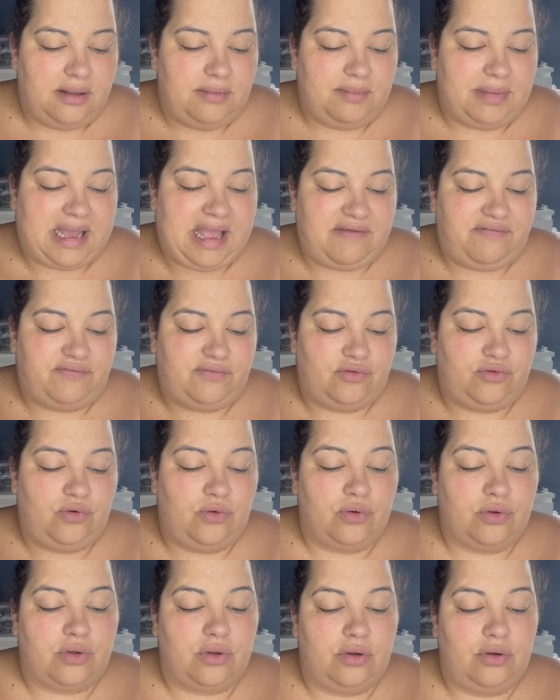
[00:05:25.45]
Bref,
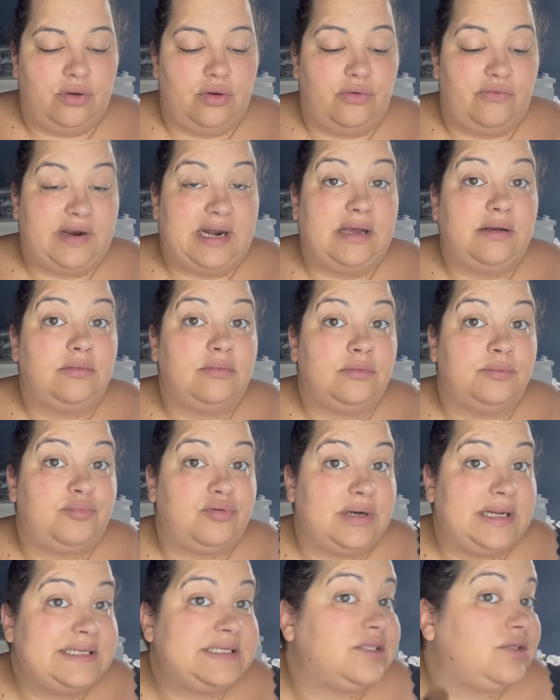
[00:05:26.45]
donc voilà.
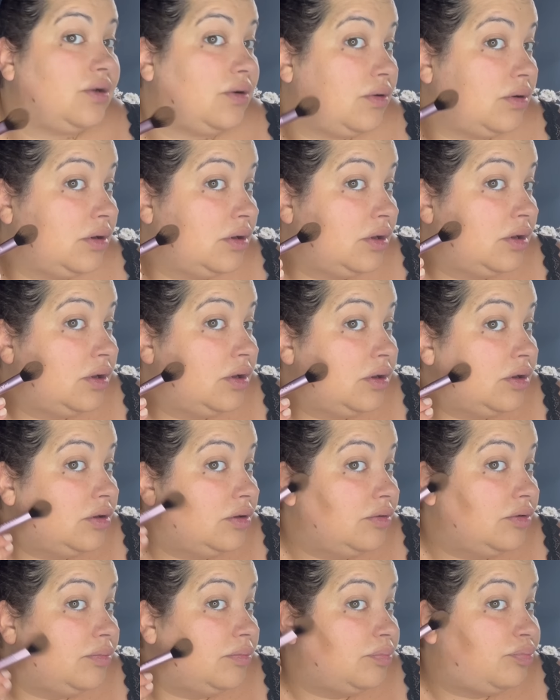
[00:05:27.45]
pour l'instant,
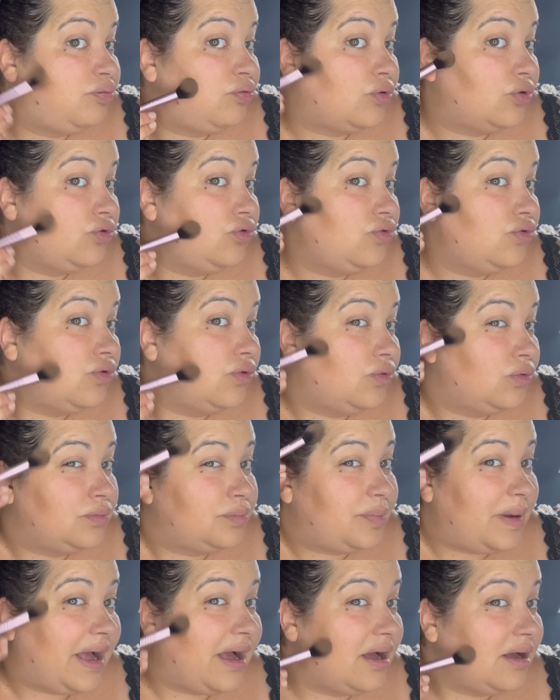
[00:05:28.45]
pour nous, on
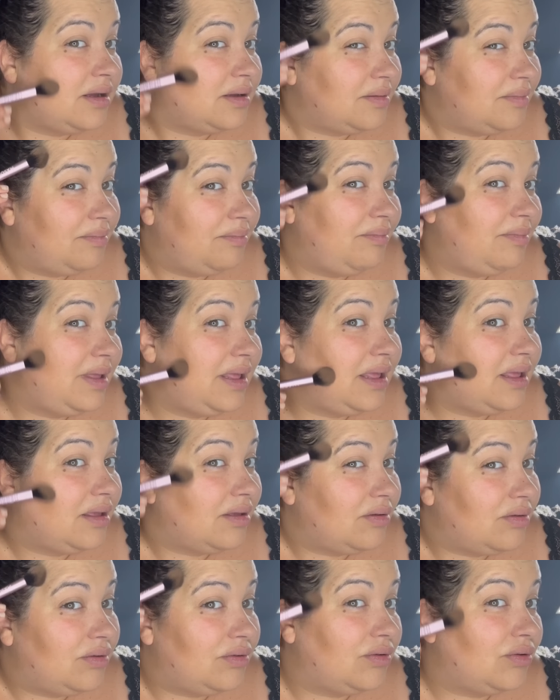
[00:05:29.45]
part, mais
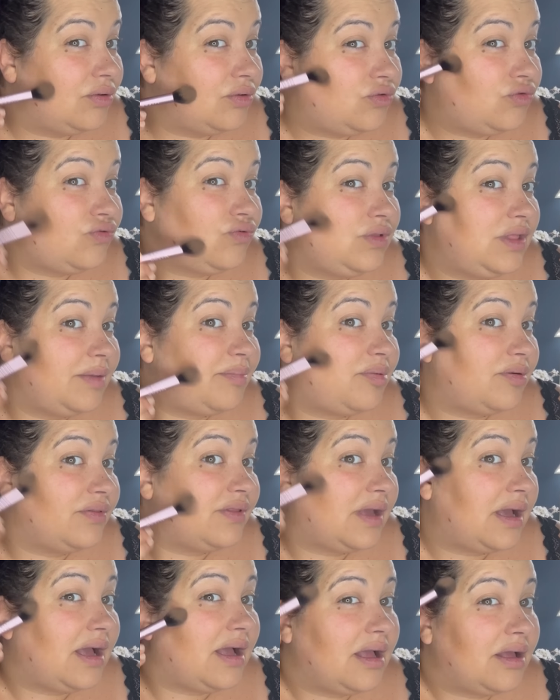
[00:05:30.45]
euh, tout
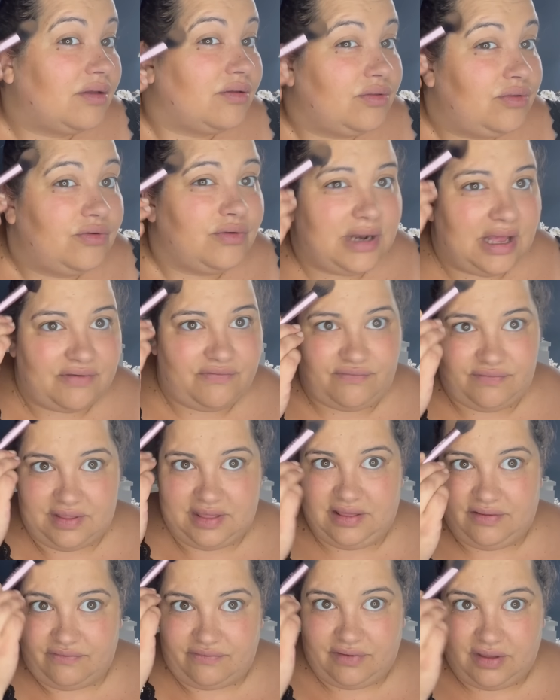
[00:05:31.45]
dépendra de la
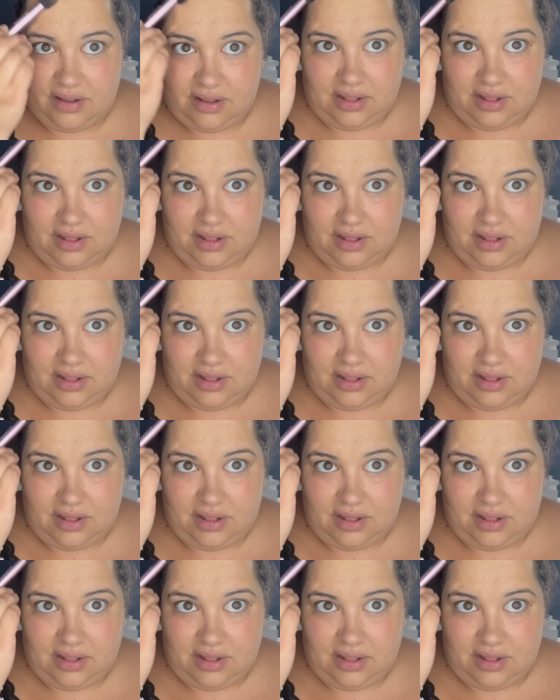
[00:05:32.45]
FIV.